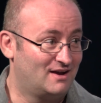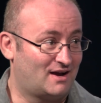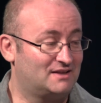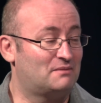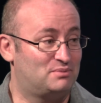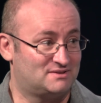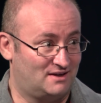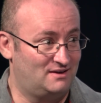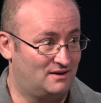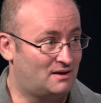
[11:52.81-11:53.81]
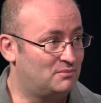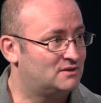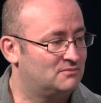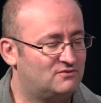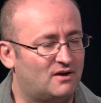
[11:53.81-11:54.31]
когда писали об
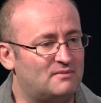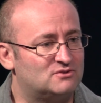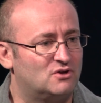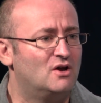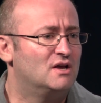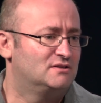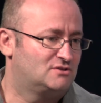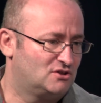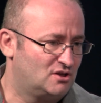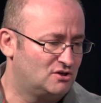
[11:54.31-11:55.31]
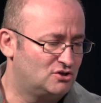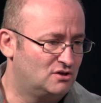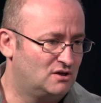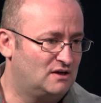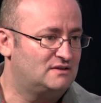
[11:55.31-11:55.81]
этом информацию. Значит,
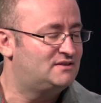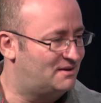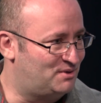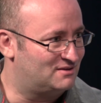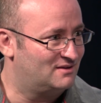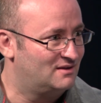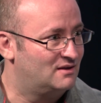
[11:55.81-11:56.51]
э, диабет.